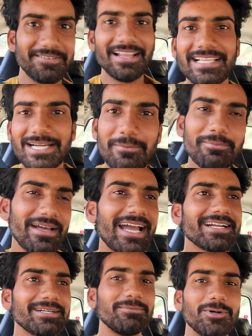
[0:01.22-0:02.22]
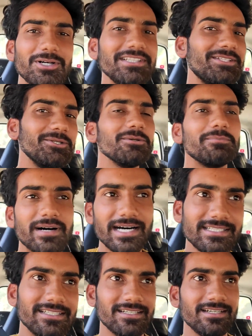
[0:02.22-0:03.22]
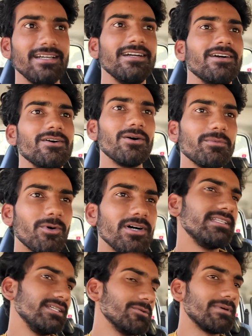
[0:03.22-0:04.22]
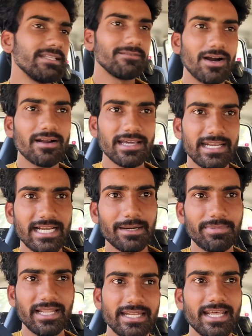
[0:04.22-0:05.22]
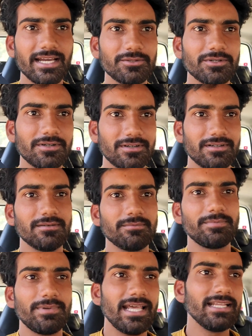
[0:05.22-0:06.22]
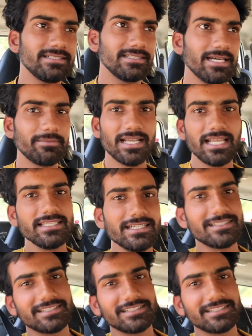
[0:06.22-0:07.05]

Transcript: वेलकम बैक बहुत दिनों बाद और बहुत दिनों बाद व्लॉग करने का प्लान आया तो प्लान सीधा बना लिया